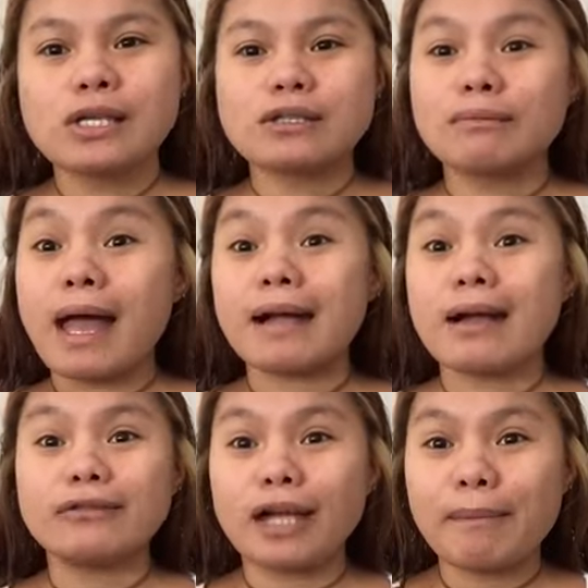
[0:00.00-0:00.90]
So
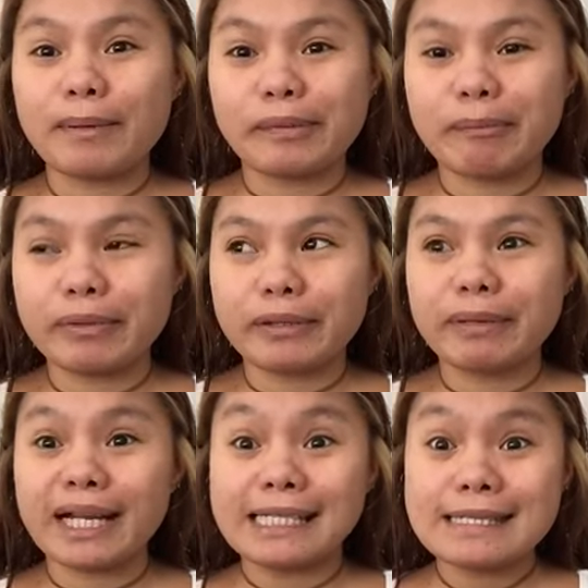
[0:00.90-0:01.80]
maaga ako nakapag-prepare
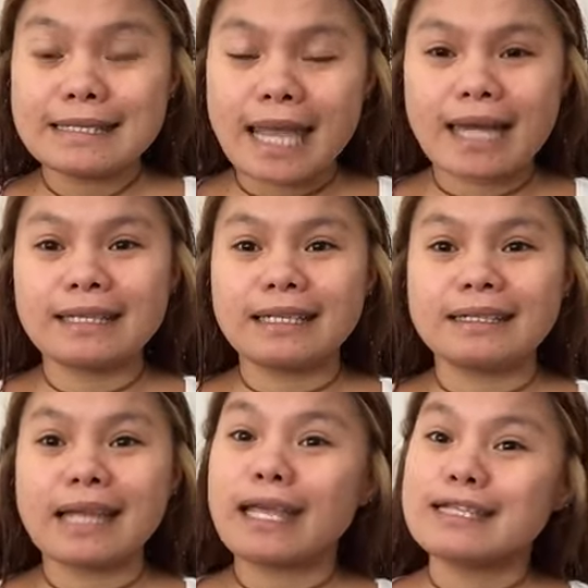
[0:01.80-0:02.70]
pag alis niya.
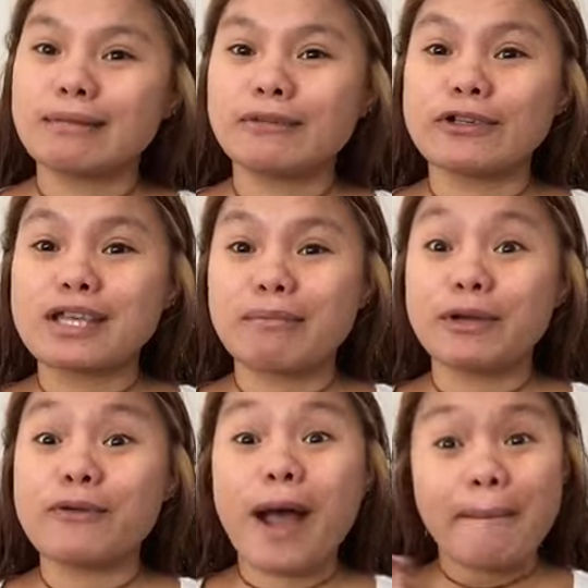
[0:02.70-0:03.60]
Then naisip ko,
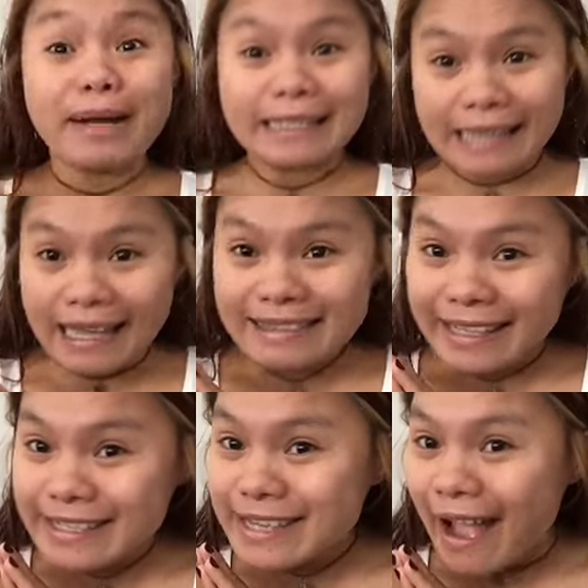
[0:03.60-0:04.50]
sabi ko, habang
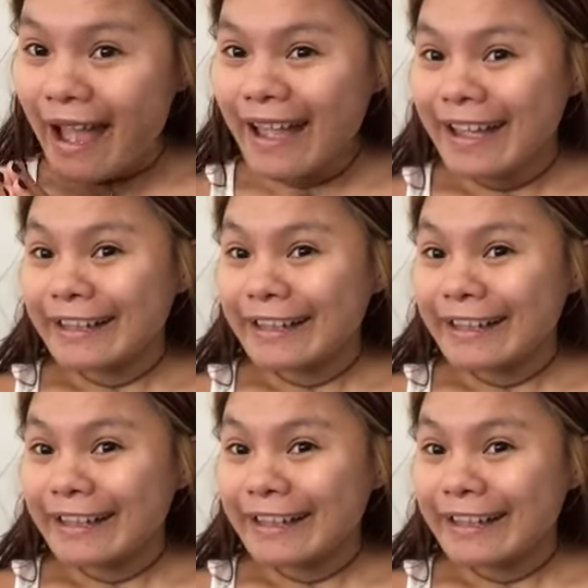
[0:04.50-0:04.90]
inaantay siya,